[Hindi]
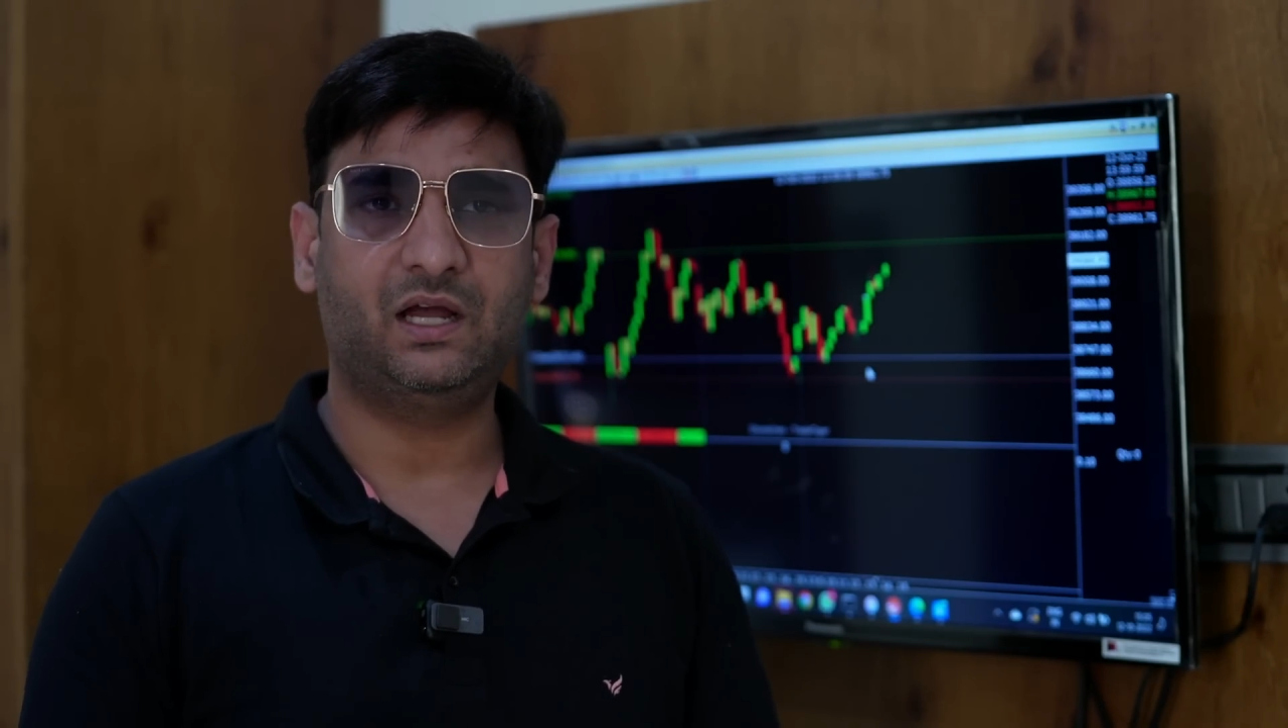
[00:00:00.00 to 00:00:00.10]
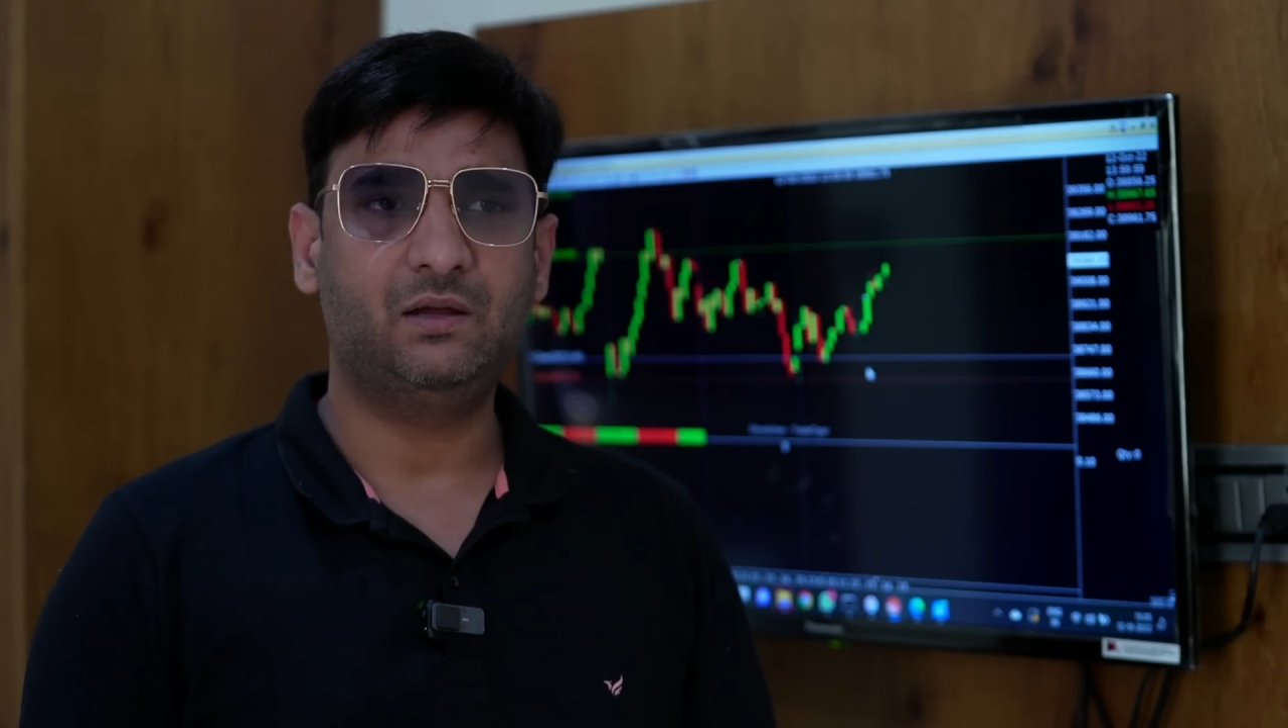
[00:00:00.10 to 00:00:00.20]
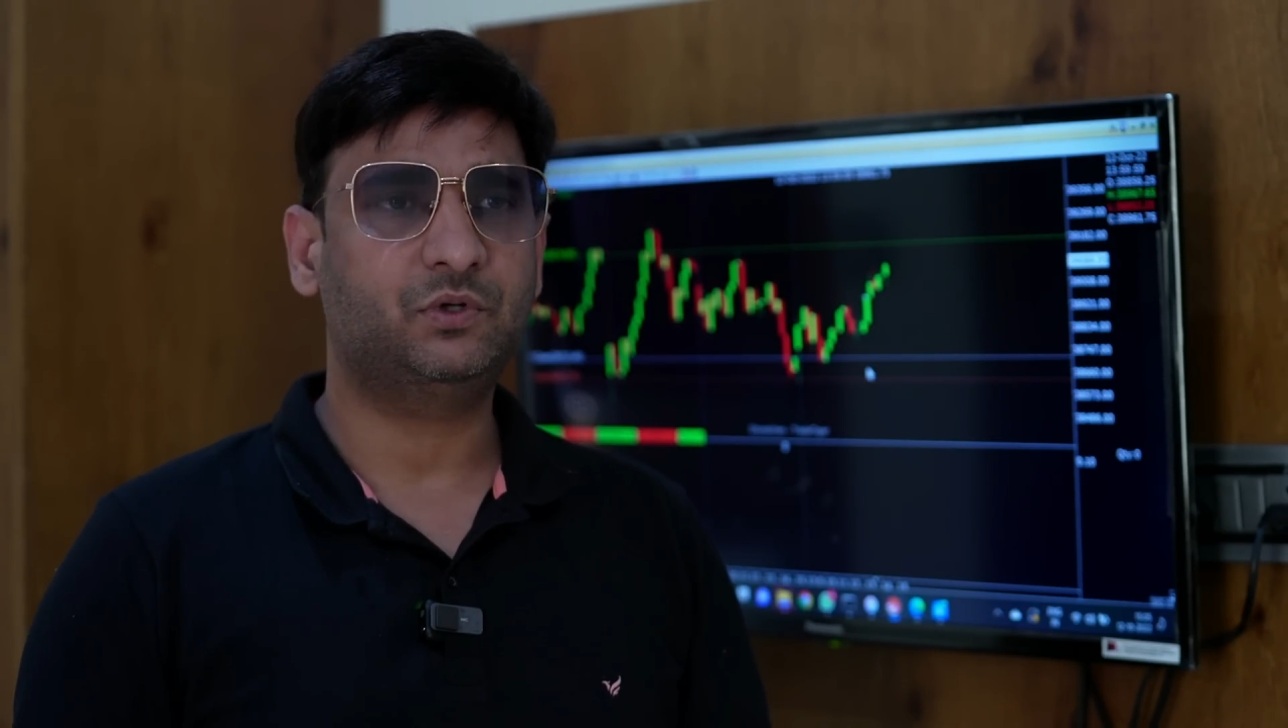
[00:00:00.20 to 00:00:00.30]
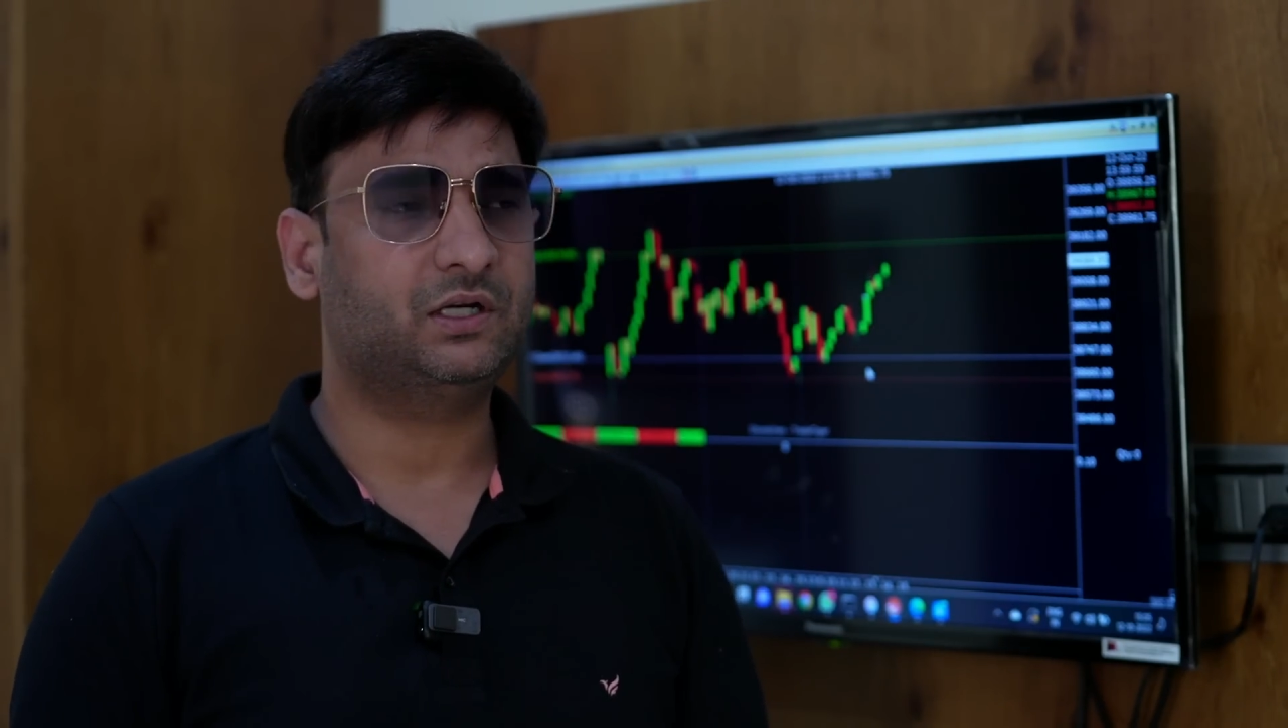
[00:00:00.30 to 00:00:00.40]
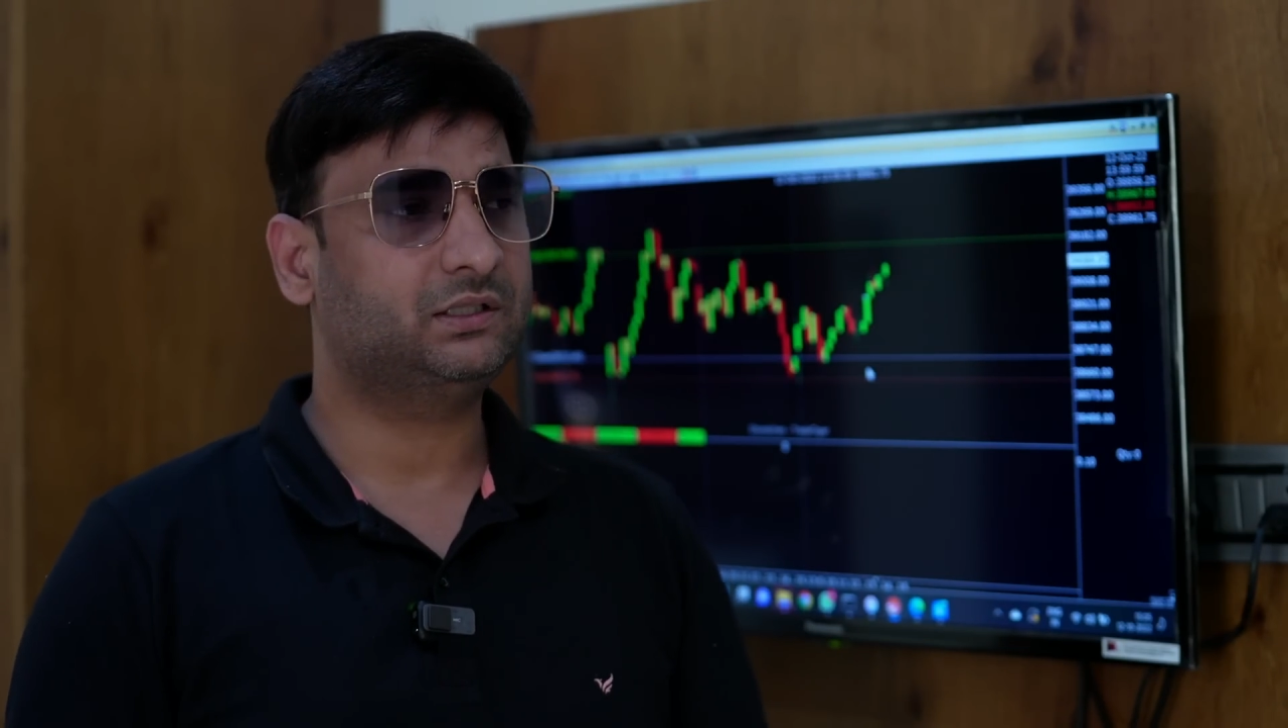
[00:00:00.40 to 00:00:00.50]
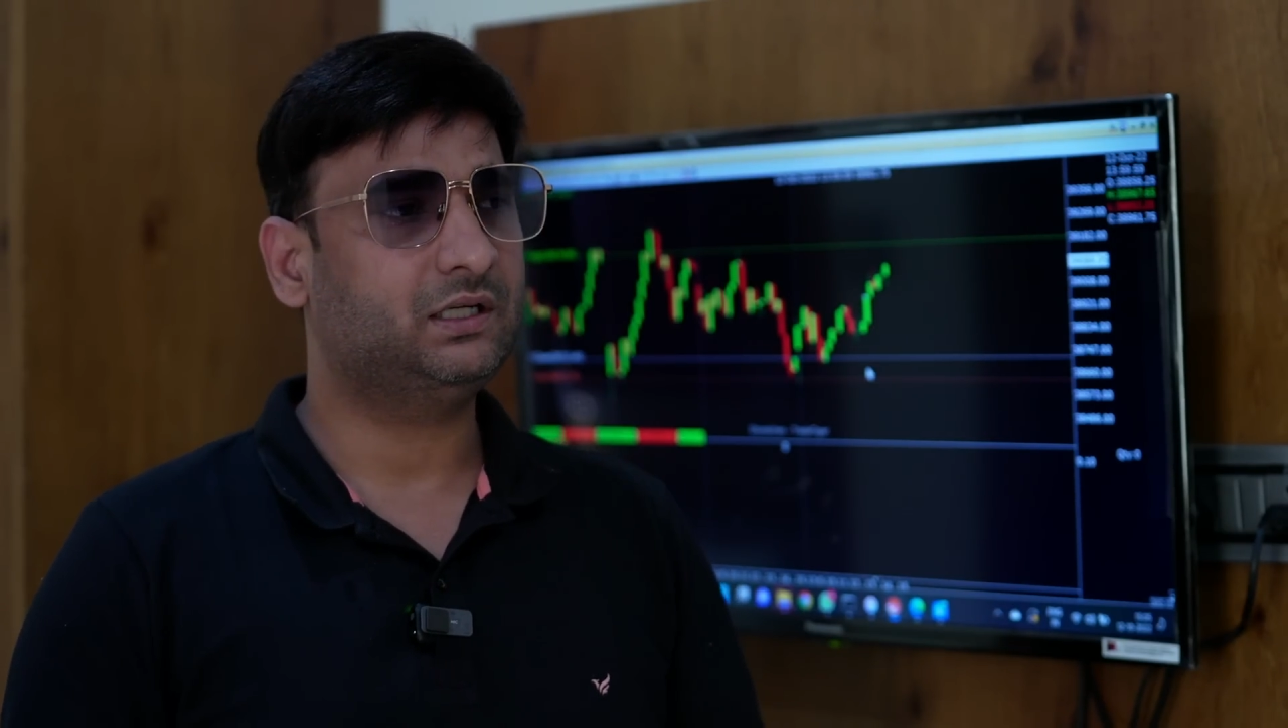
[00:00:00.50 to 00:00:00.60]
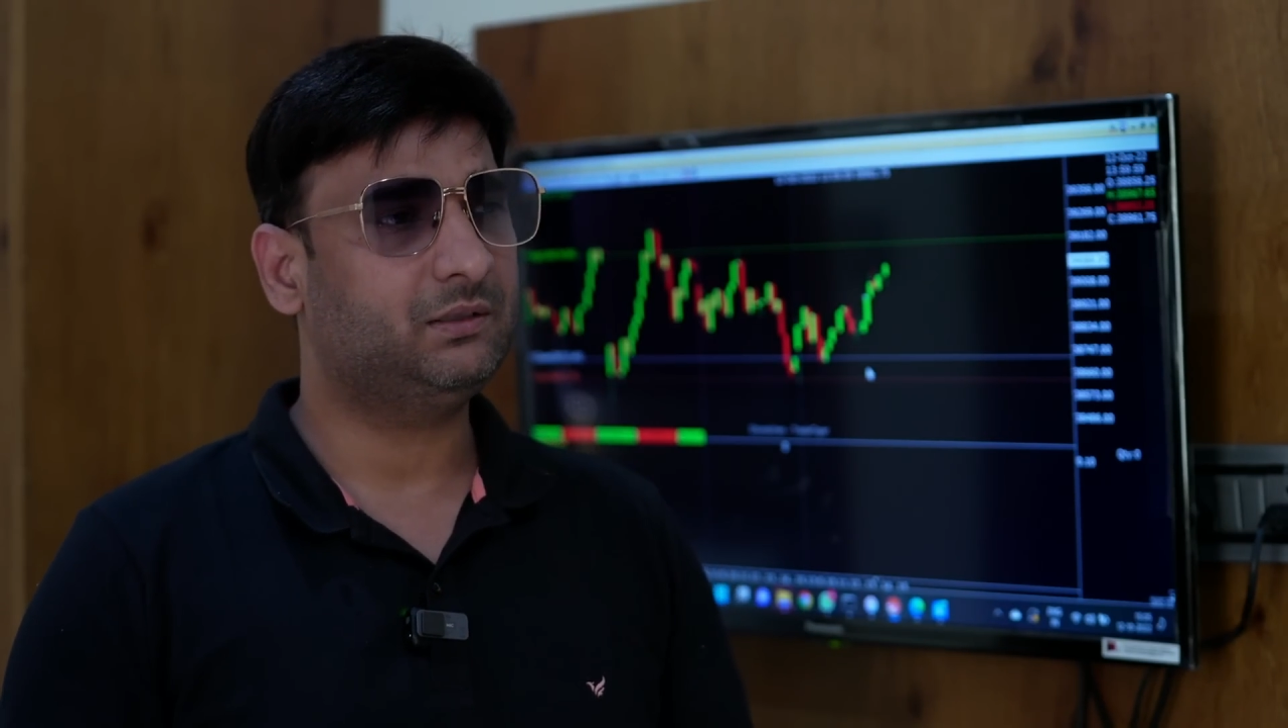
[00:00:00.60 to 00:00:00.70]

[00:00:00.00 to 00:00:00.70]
काम करता